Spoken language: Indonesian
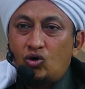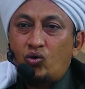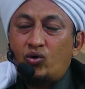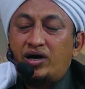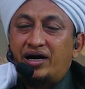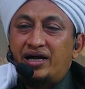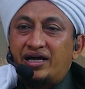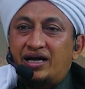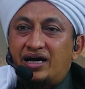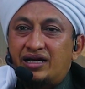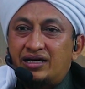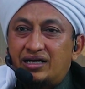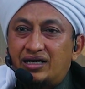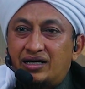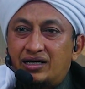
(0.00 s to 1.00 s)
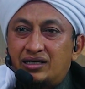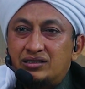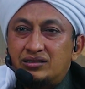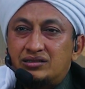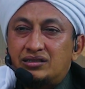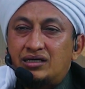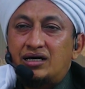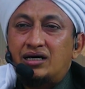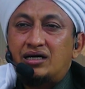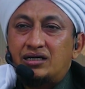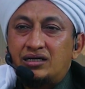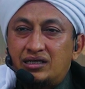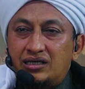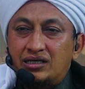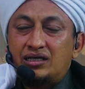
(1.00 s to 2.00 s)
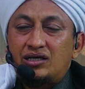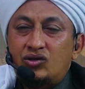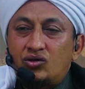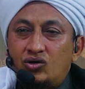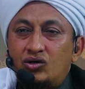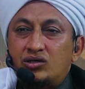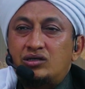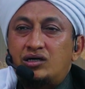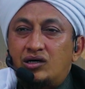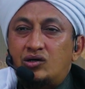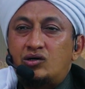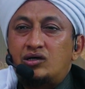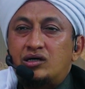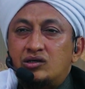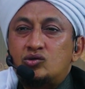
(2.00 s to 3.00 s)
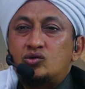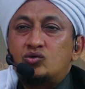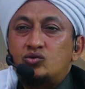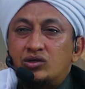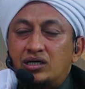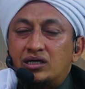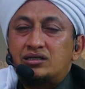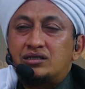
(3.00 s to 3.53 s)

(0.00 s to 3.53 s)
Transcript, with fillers: wahai anak cari ridhonya orang tua